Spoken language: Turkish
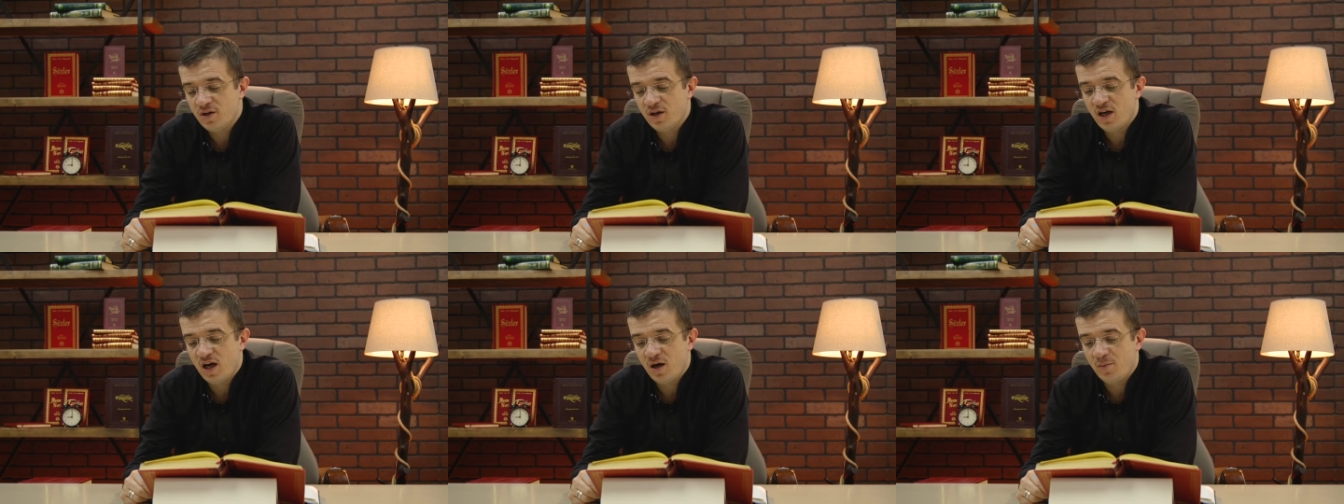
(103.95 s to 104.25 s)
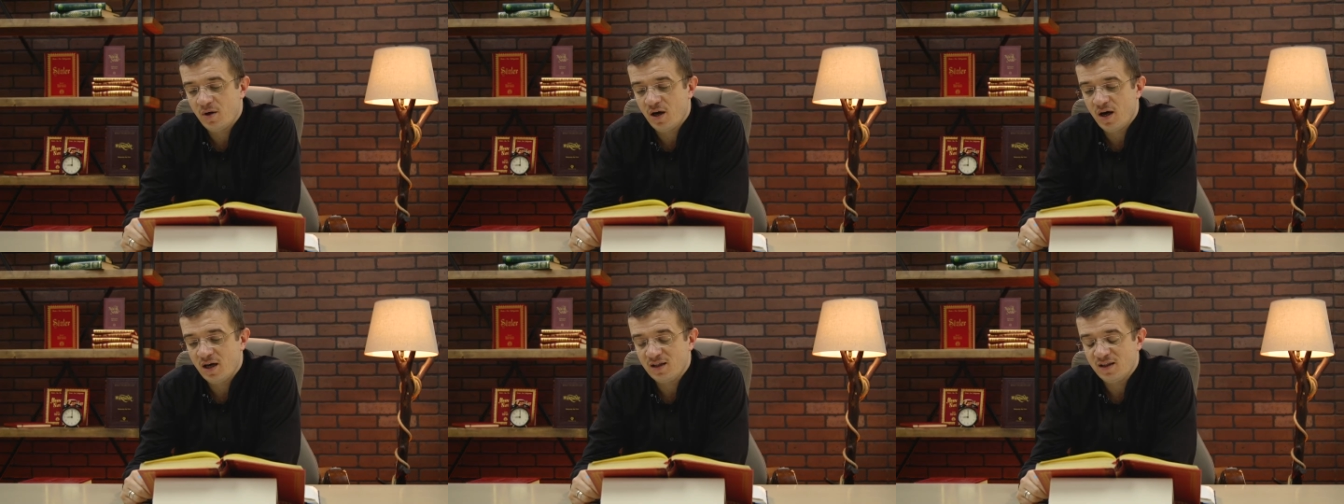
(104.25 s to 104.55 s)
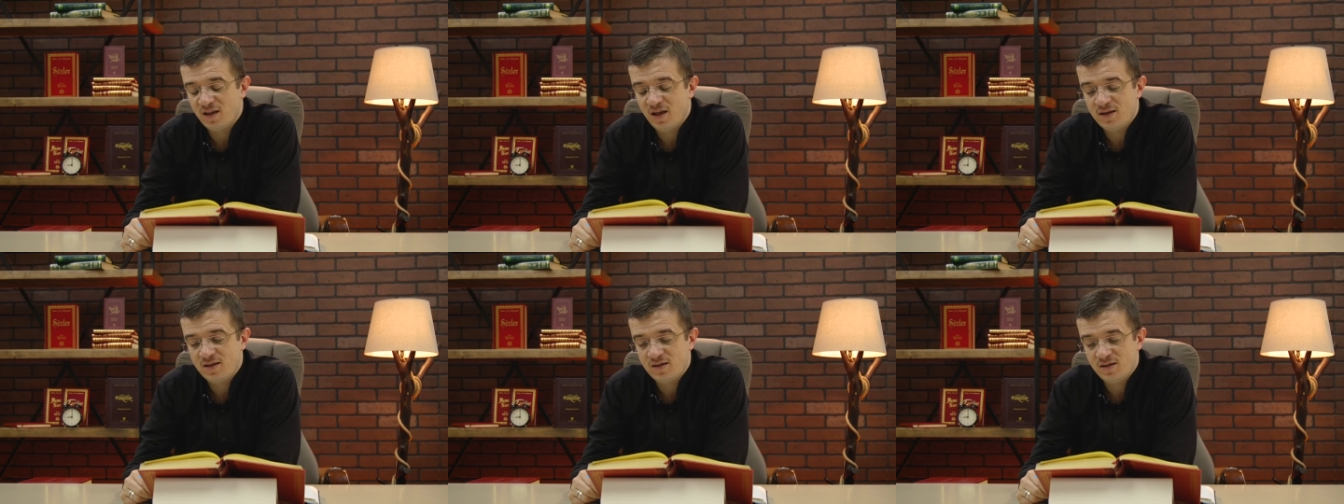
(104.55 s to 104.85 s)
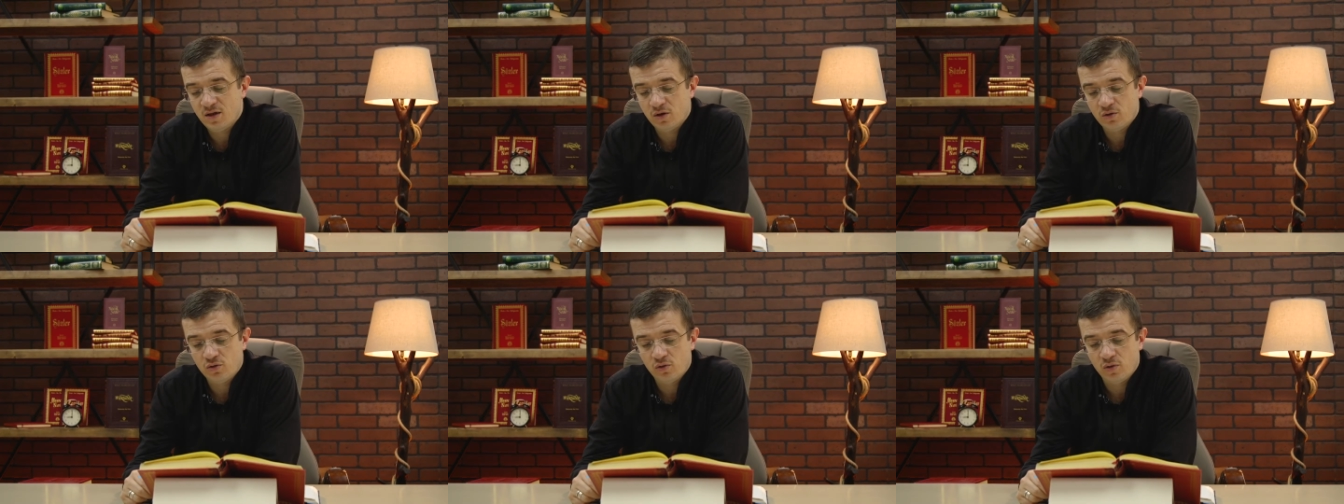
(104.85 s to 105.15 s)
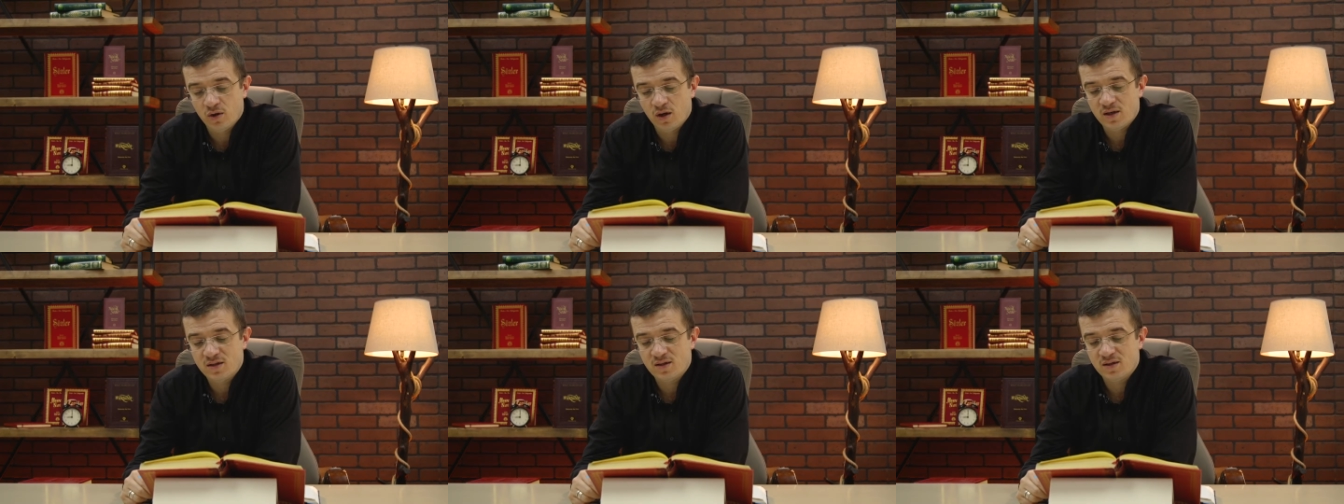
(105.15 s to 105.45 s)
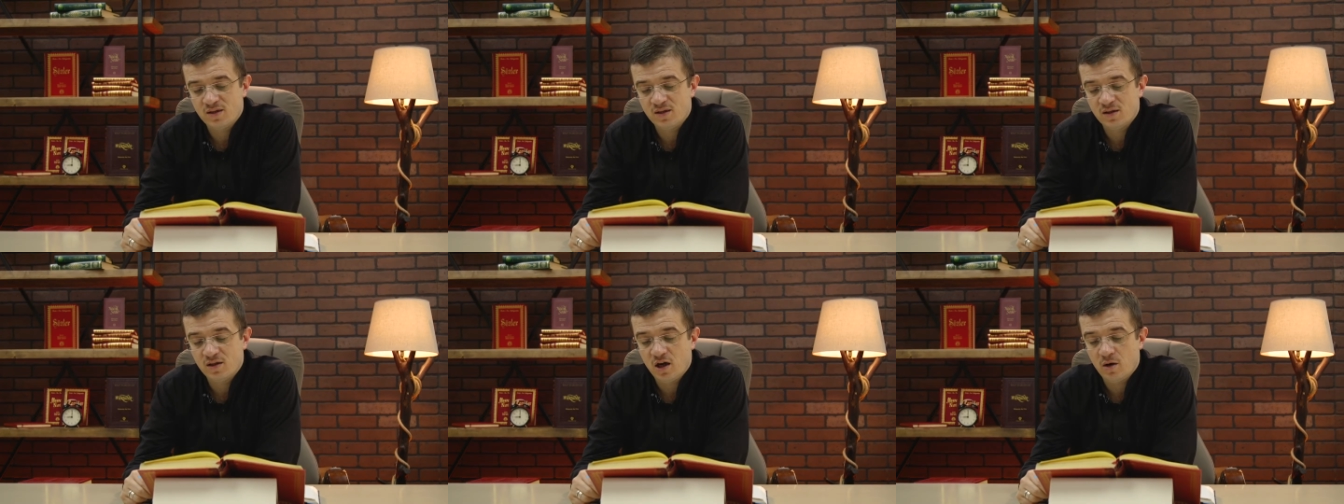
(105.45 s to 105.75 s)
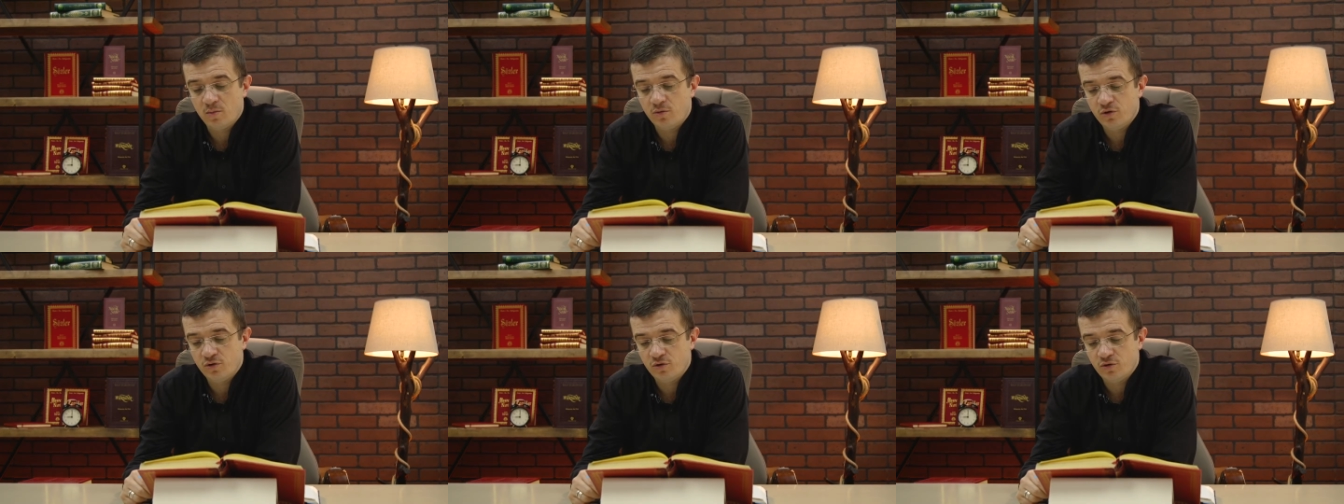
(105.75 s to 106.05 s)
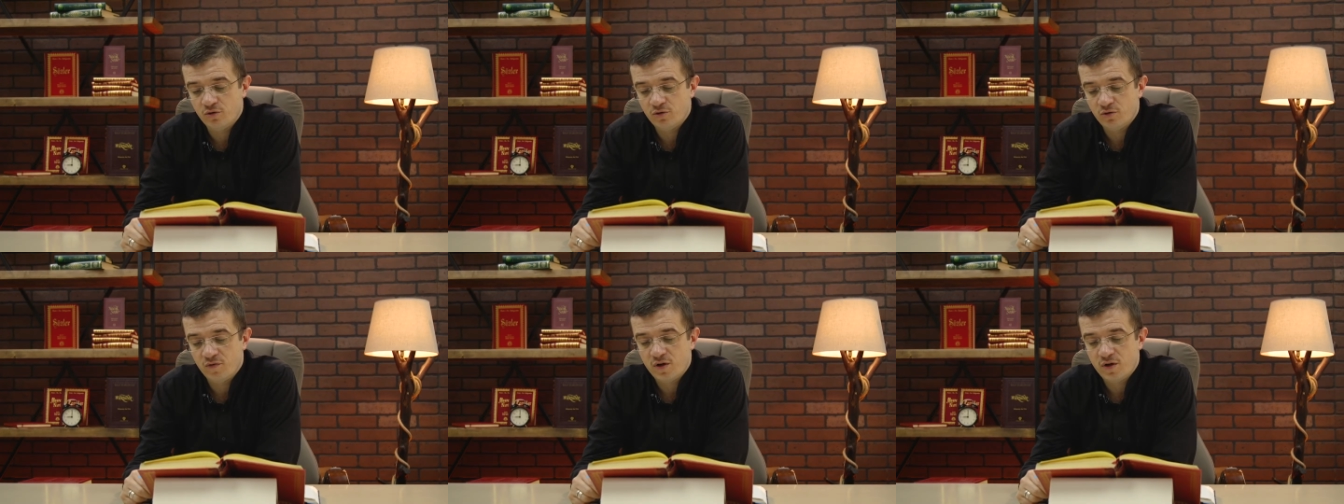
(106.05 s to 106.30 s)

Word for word: Cenab-ı Hak nezdinde duasının kabulüdür